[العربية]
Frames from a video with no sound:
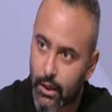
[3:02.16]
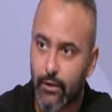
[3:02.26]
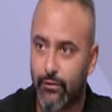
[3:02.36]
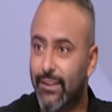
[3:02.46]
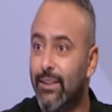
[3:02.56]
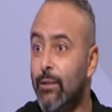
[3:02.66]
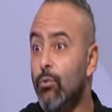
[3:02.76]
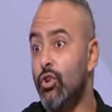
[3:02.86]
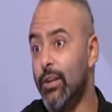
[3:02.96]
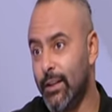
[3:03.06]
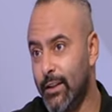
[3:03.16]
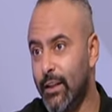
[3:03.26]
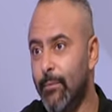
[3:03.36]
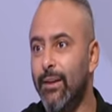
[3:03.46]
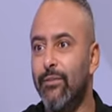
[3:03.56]
فدي دي مشكله ان انت
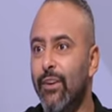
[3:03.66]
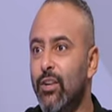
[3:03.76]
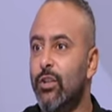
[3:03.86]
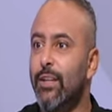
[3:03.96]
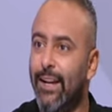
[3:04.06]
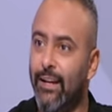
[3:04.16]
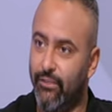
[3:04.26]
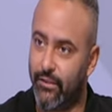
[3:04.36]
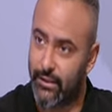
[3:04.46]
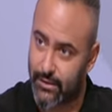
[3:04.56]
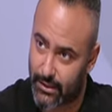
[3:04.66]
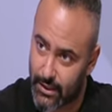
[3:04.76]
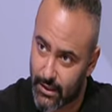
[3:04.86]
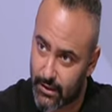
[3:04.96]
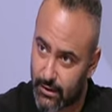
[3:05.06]
ما ينفعش تدخل فريق زي
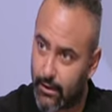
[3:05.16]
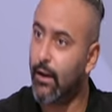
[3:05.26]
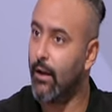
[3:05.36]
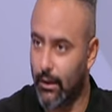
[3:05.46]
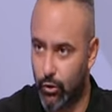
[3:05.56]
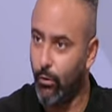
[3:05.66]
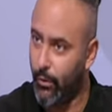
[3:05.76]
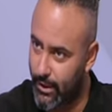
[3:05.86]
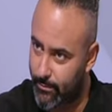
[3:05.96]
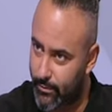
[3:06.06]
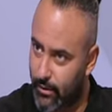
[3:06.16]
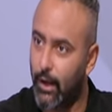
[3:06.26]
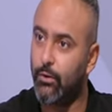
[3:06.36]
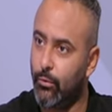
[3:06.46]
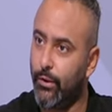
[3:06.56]
ده عنده مواهب
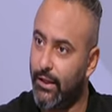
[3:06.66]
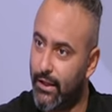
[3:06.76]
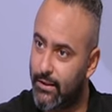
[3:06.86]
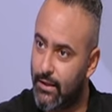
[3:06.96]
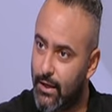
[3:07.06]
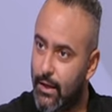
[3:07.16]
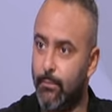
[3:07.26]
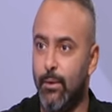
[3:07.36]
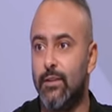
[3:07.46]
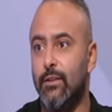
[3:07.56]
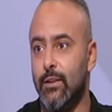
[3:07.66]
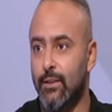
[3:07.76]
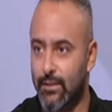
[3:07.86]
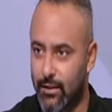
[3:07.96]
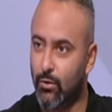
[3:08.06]
عنده امكانيات بس
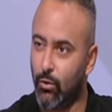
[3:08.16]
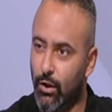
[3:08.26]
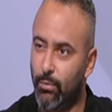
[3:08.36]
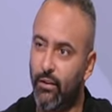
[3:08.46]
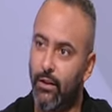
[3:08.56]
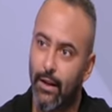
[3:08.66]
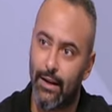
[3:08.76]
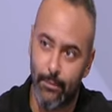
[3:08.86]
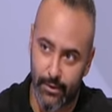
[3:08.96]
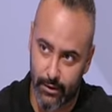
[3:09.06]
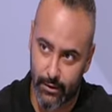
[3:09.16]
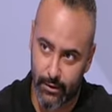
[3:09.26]
السن والخبره اقل منك